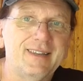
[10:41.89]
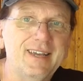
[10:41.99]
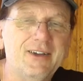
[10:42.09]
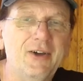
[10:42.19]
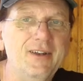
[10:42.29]

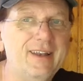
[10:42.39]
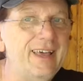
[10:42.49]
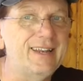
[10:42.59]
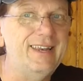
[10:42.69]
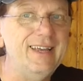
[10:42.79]
Ihr könnt
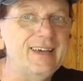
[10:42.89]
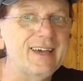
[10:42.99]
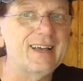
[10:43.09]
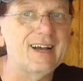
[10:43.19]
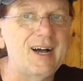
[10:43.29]
eher
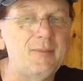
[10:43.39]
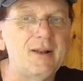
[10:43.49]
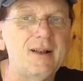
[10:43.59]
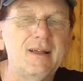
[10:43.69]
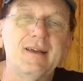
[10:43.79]
dickere
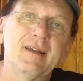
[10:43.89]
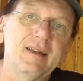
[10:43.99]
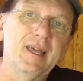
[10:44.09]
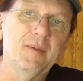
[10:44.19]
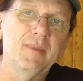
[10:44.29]
Kabel
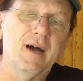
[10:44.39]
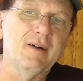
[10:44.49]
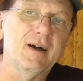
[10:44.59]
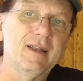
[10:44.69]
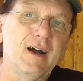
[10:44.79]
nehmen,
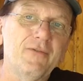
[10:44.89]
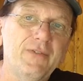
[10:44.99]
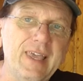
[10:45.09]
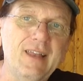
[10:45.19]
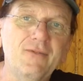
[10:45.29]
aber
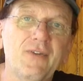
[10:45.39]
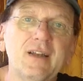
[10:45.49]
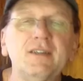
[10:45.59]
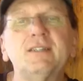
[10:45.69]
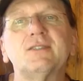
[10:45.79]
auf jeden
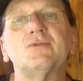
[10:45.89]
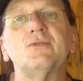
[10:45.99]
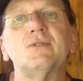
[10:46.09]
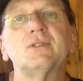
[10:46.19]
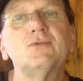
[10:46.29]
Fall nicht zu
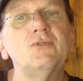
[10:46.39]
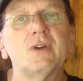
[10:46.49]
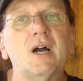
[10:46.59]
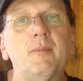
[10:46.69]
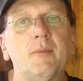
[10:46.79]
dünn. Zu
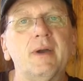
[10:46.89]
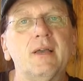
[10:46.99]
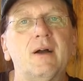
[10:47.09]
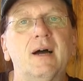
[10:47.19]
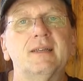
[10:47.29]
dünne Kabel
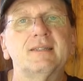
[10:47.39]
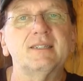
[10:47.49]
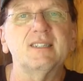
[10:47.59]
bringen gar nichts.